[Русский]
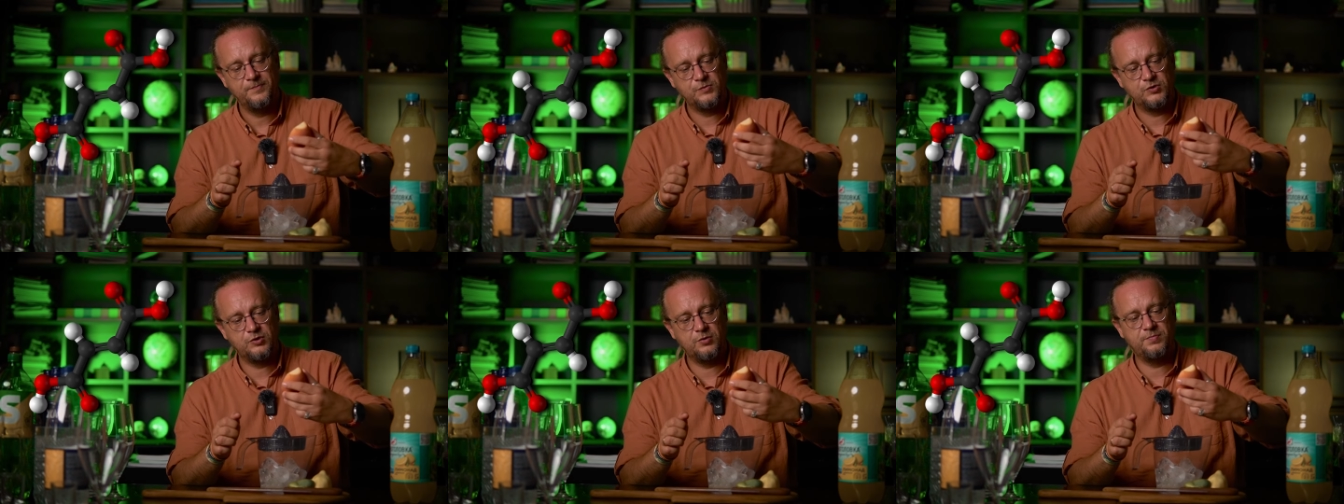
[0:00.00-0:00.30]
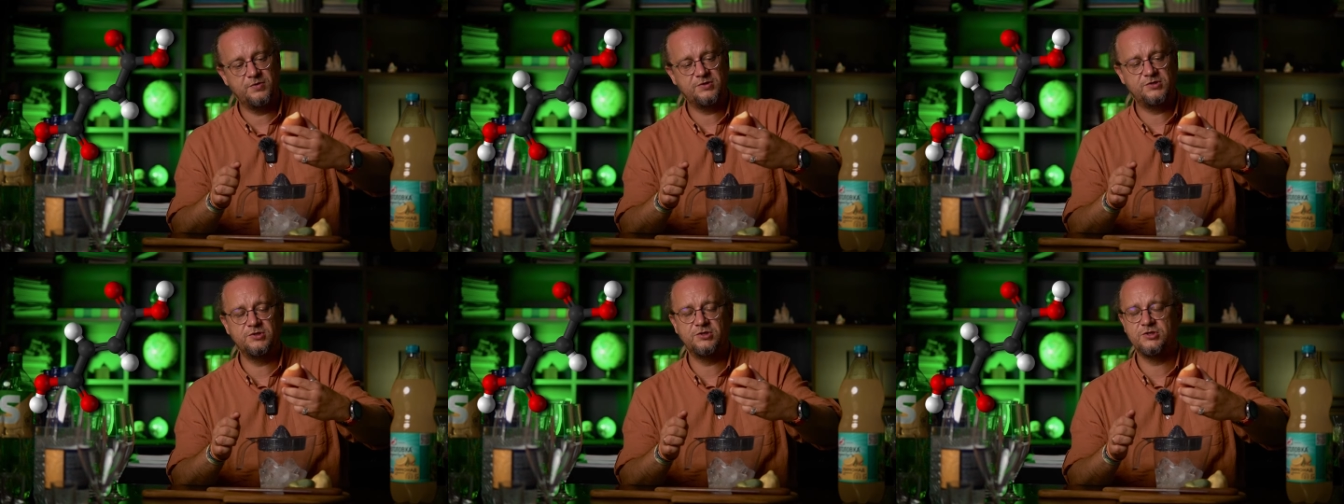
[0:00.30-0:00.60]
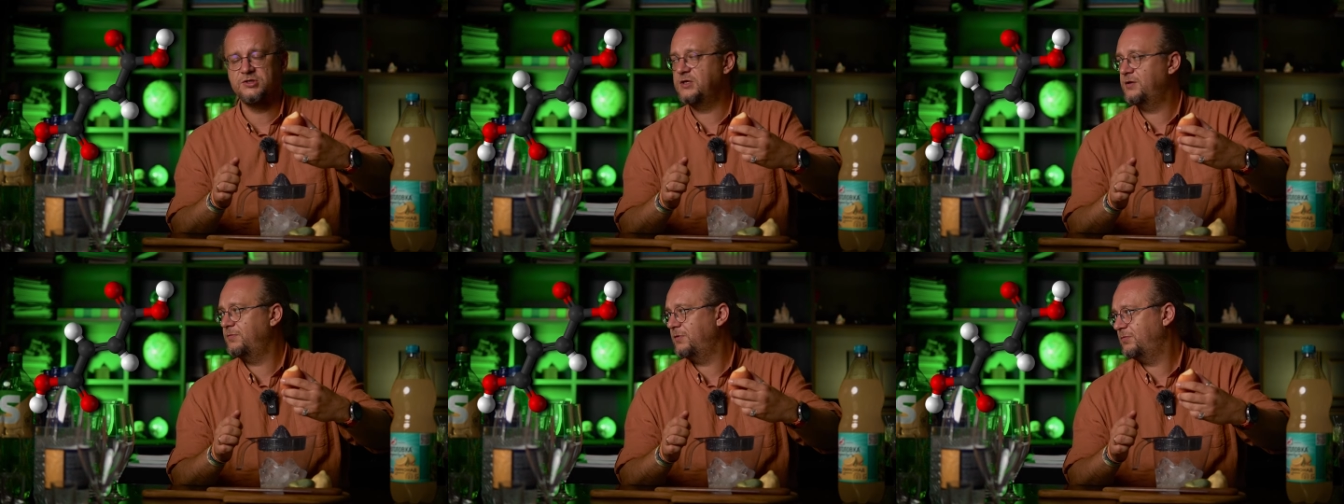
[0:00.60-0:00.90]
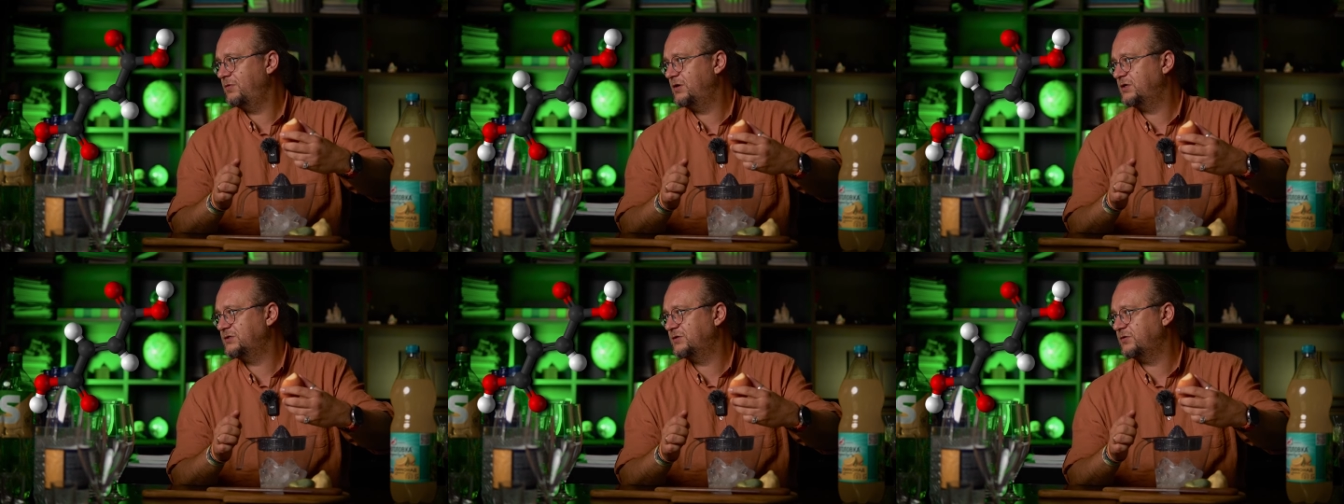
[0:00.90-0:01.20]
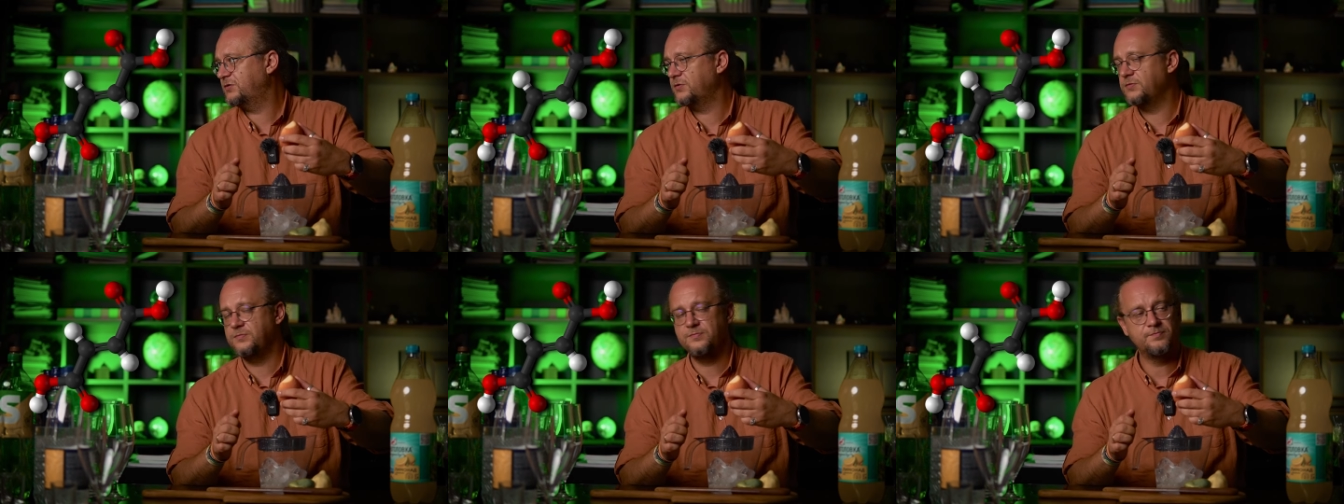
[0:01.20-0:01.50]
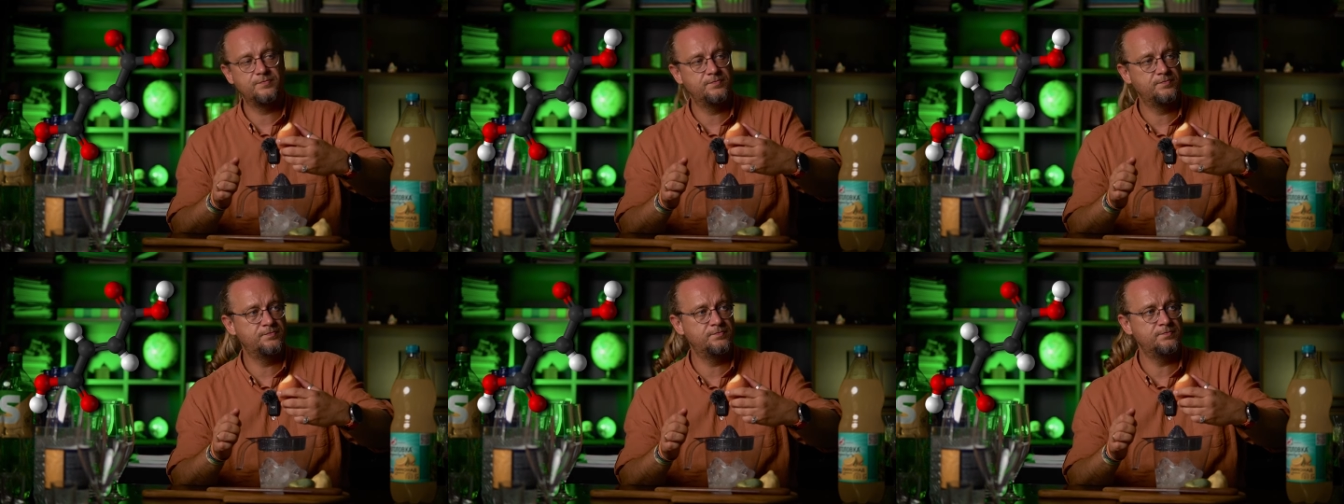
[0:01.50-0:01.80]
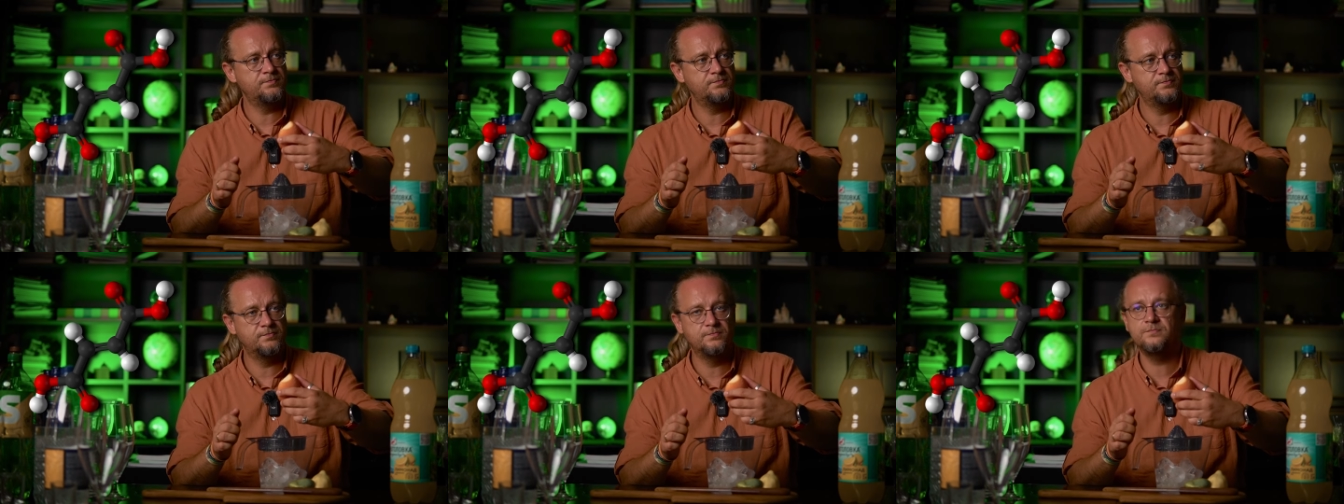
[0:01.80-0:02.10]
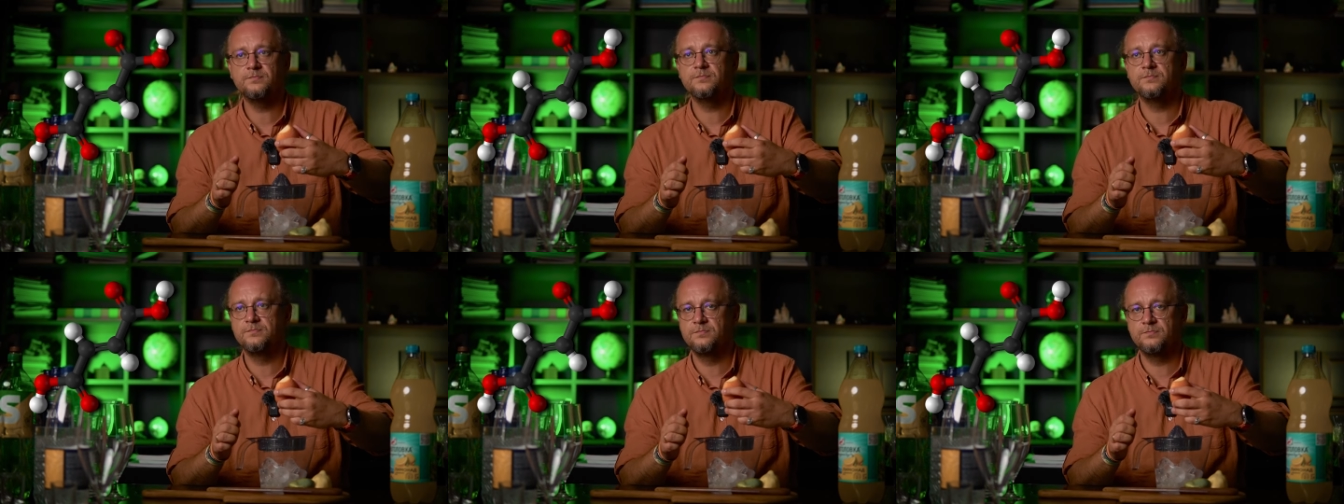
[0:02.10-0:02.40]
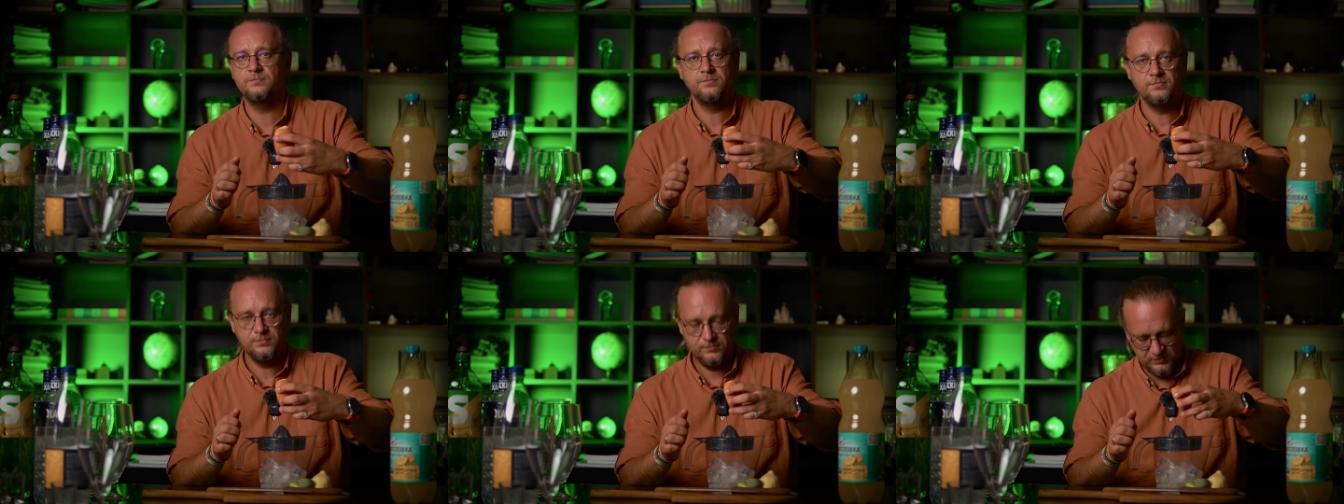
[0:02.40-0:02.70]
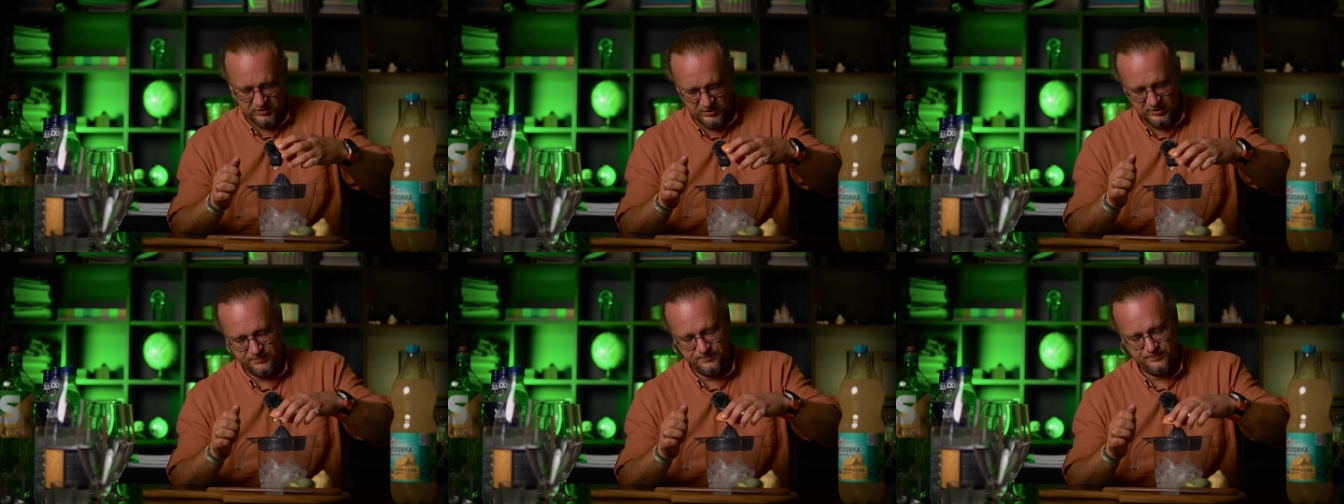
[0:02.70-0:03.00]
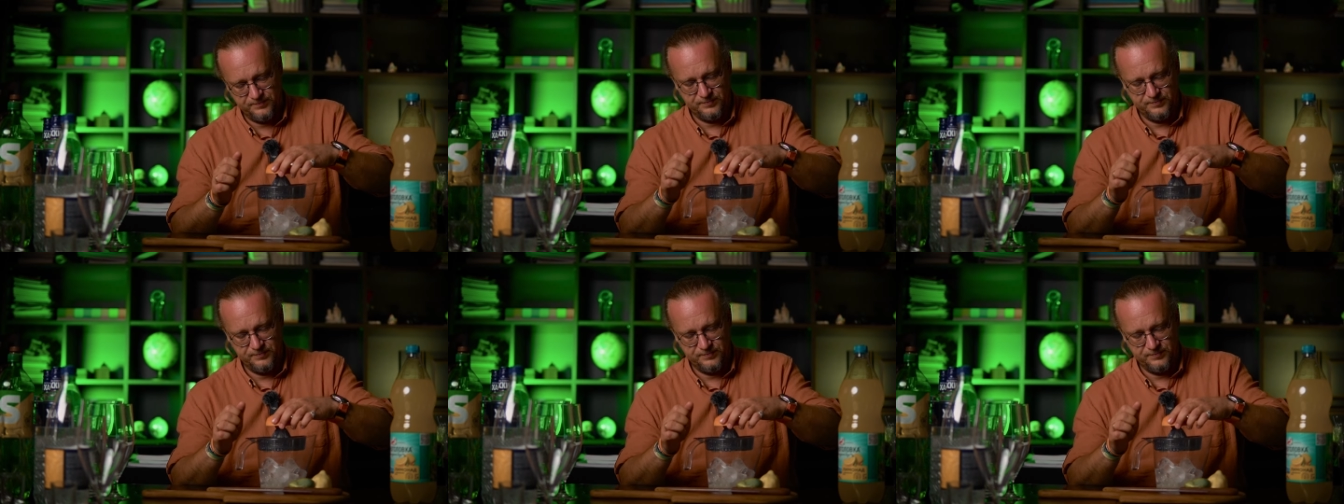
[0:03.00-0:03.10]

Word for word: Что, апельсинчик добавим для цвета? Да,